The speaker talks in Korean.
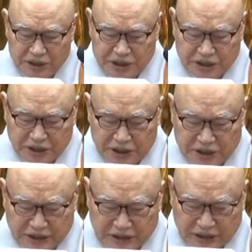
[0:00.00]
천녀의
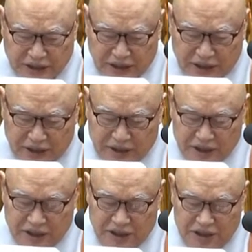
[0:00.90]
찬탄이라
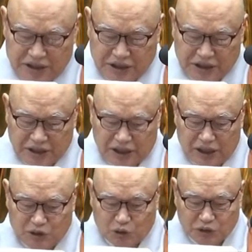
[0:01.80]

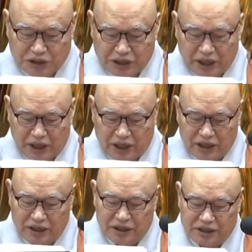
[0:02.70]
천녀가 동시에